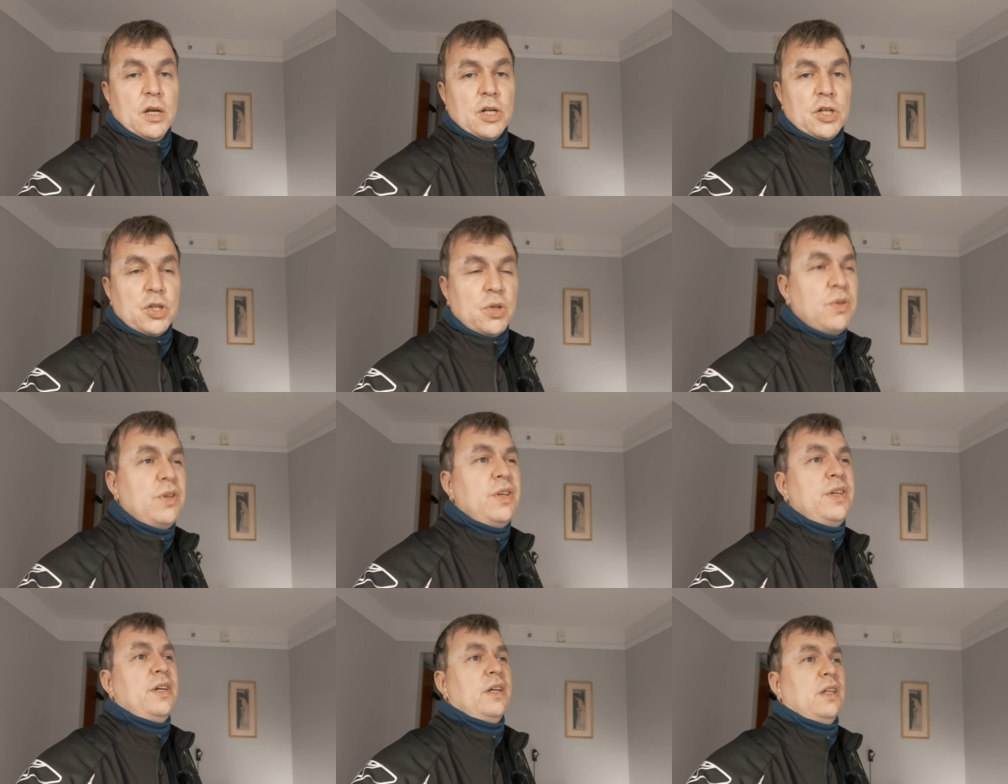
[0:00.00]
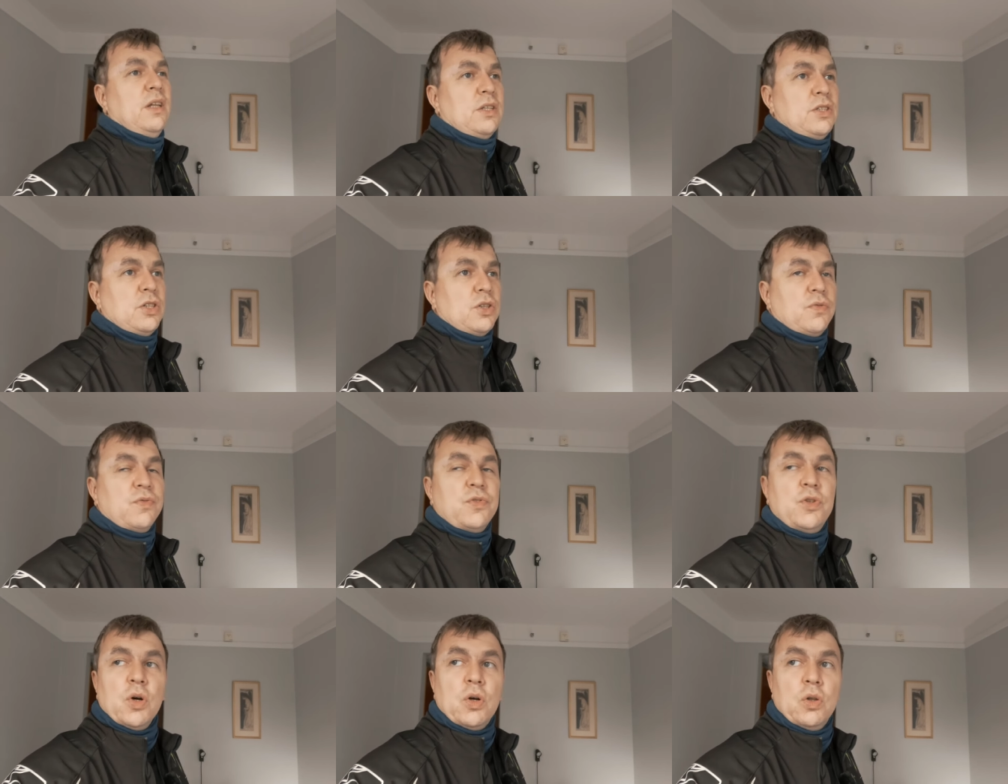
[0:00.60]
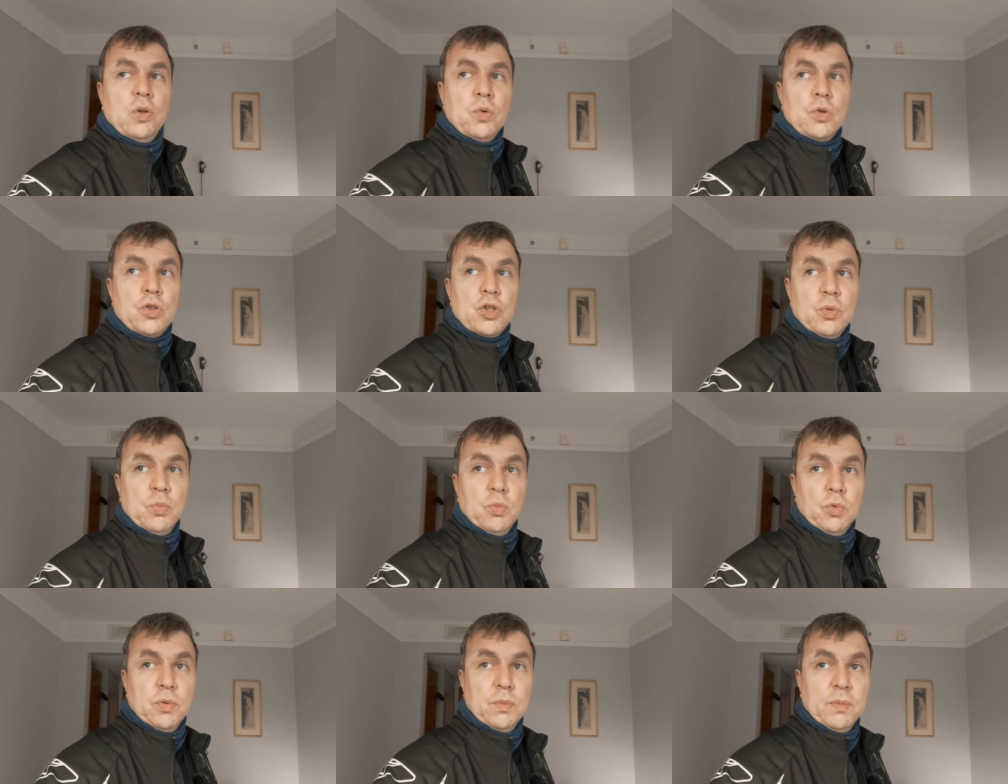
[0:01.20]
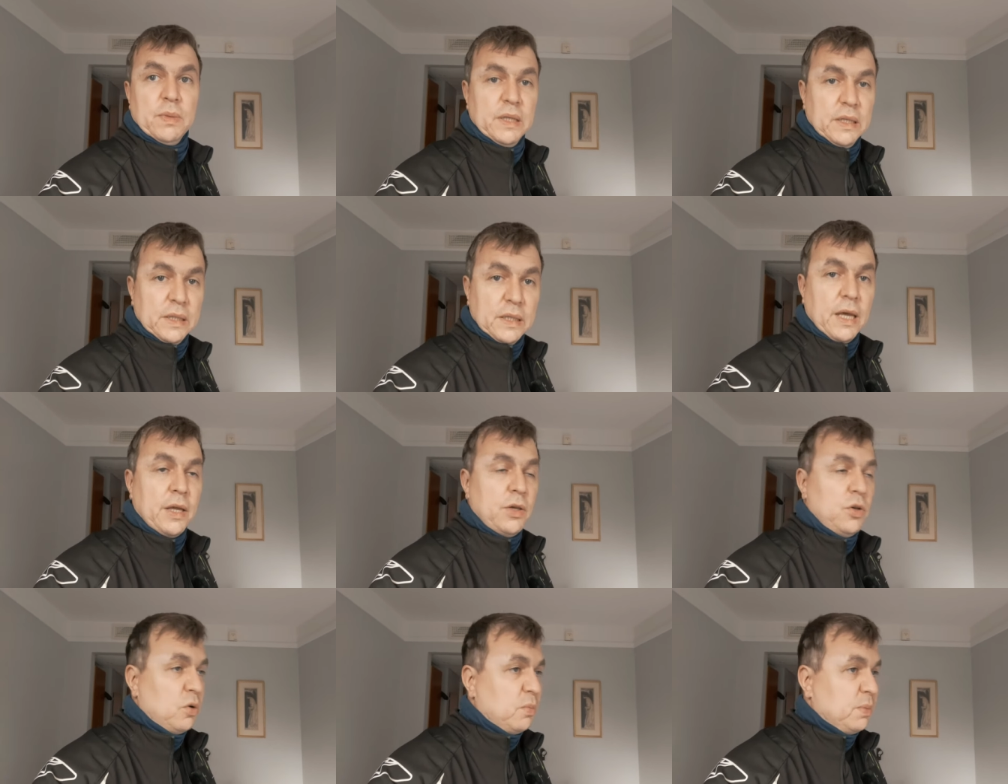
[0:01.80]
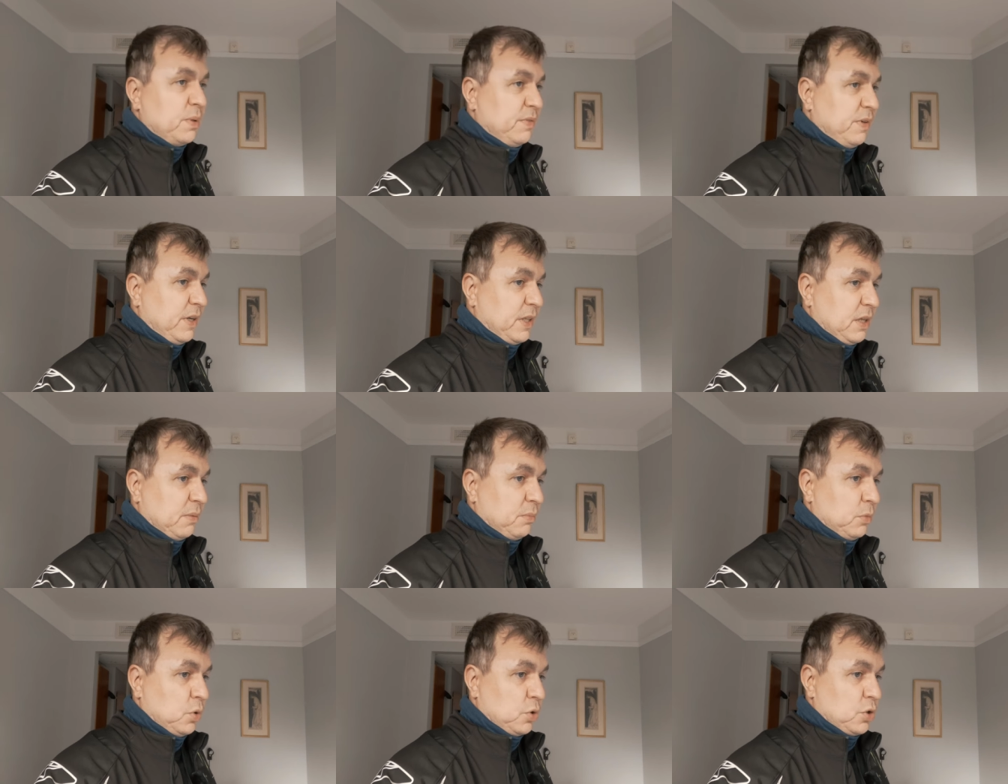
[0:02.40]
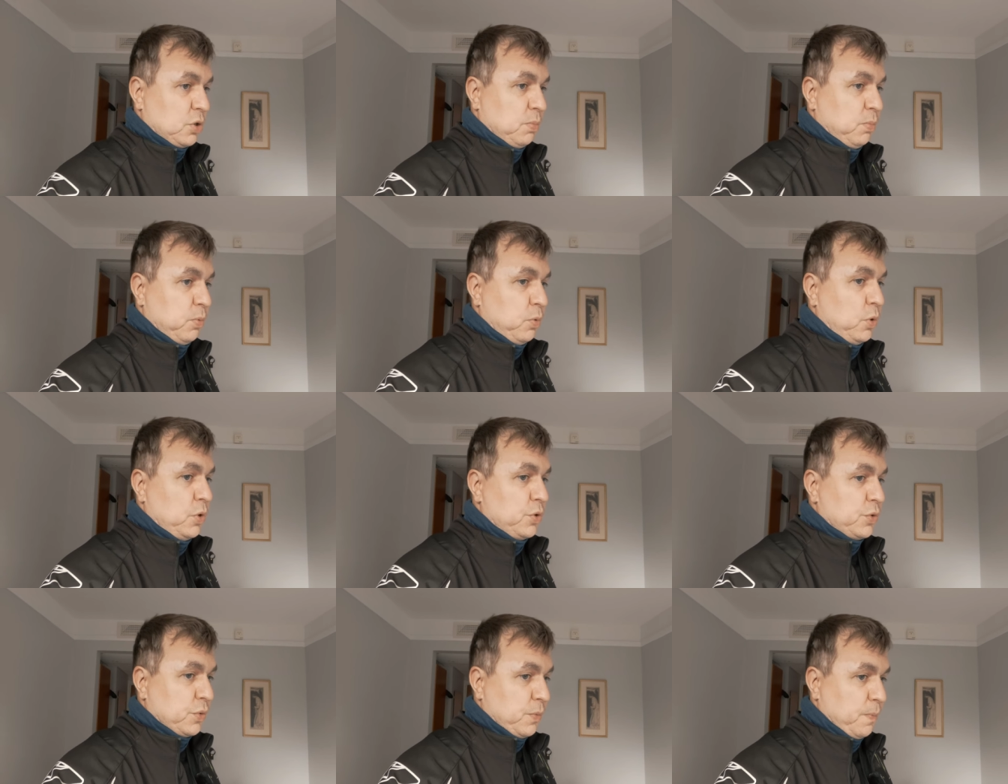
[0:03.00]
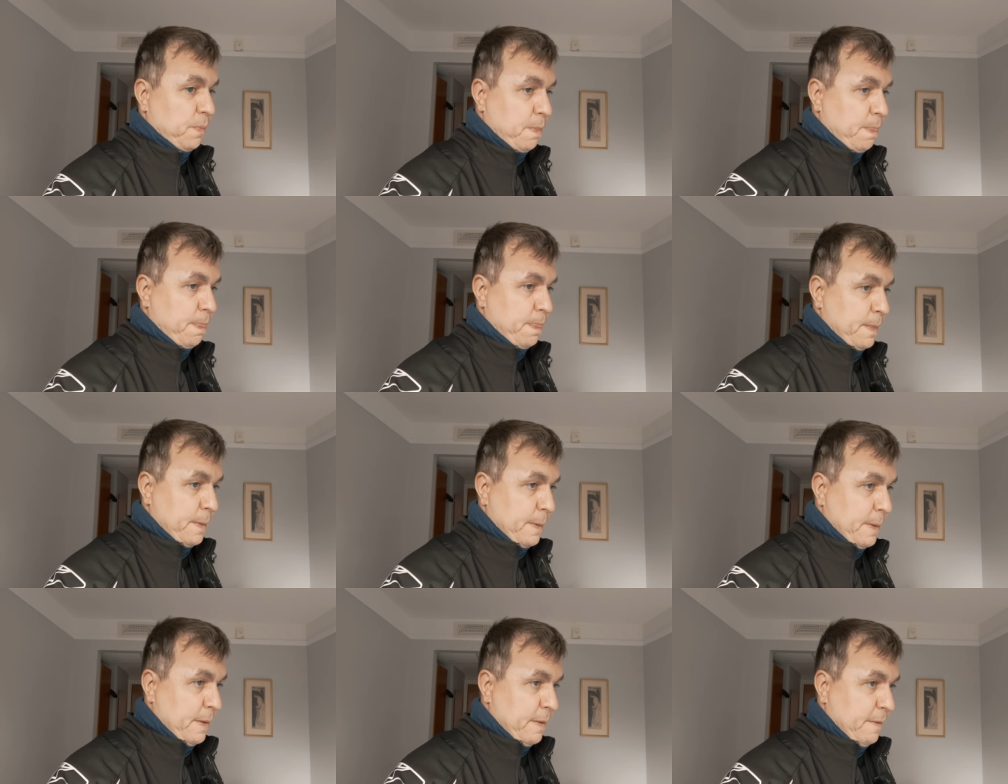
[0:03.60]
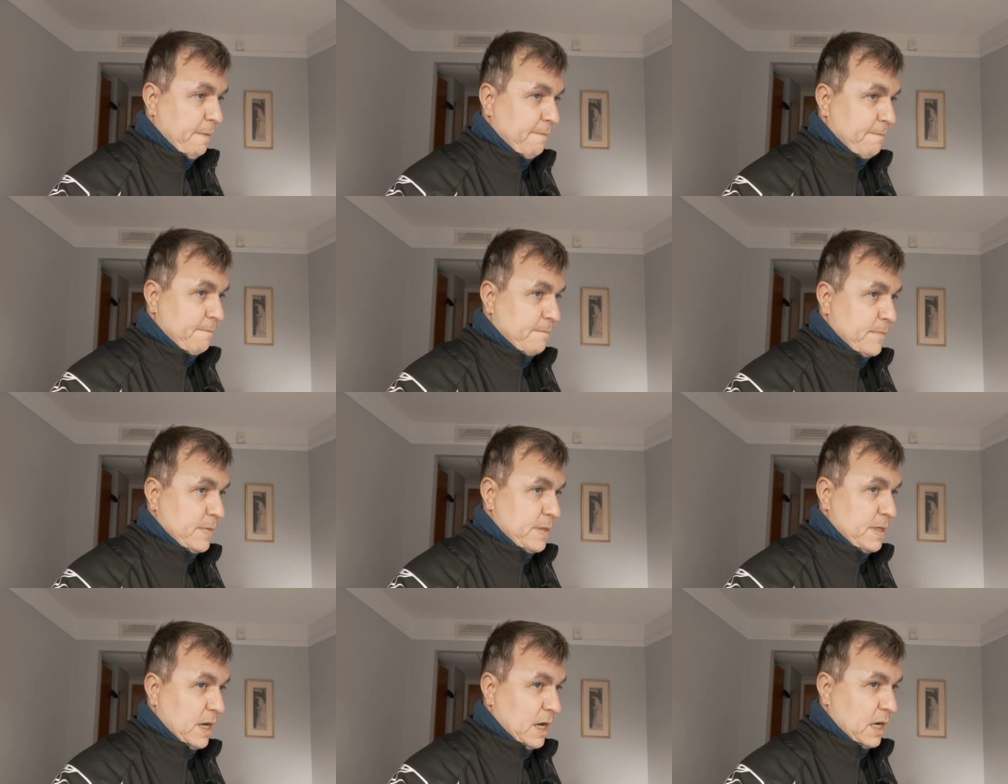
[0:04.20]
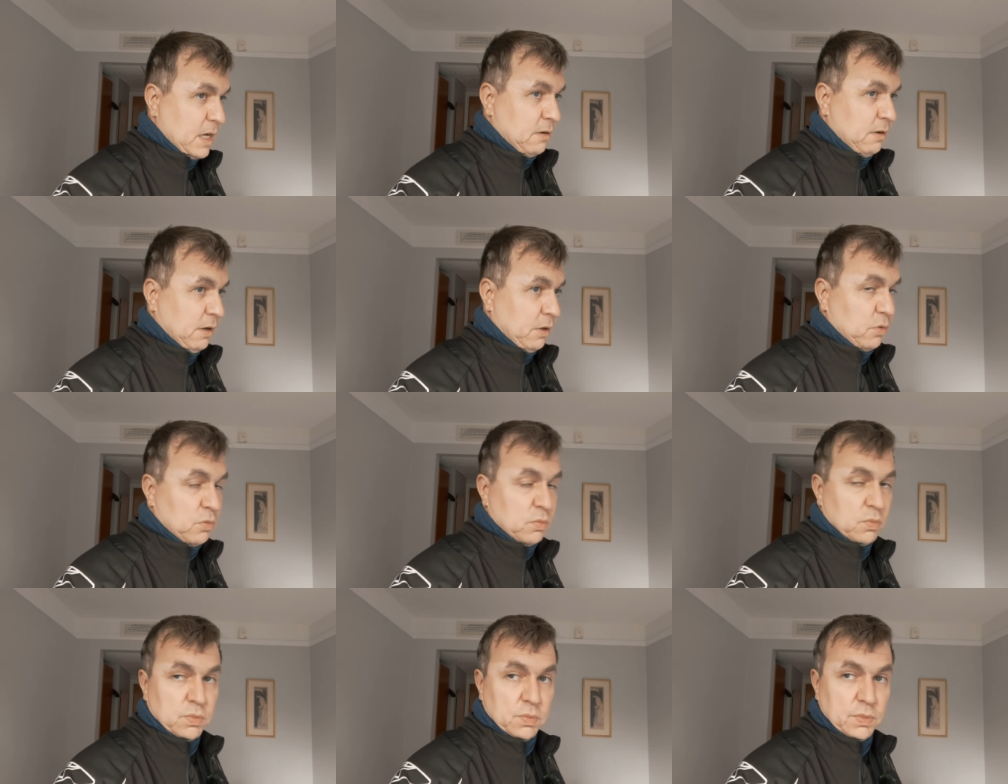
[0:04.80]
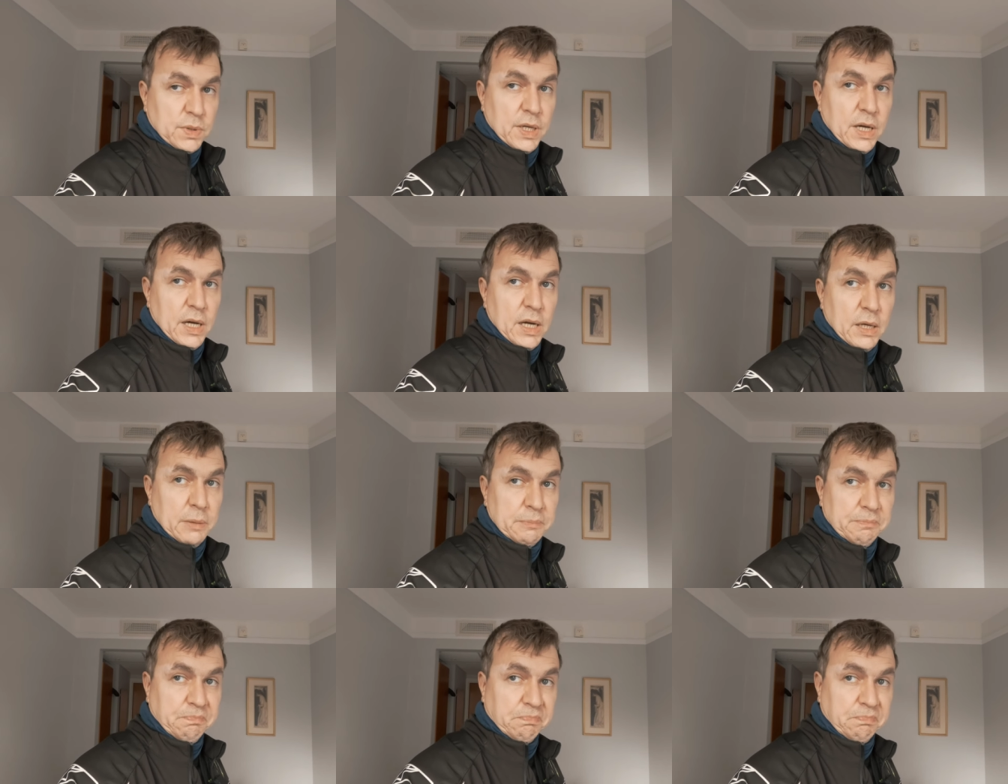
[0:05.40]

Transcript: Что не делается, что все к лучшему. Мы найдем и в этом тоже пользу. Я говорю, у меня...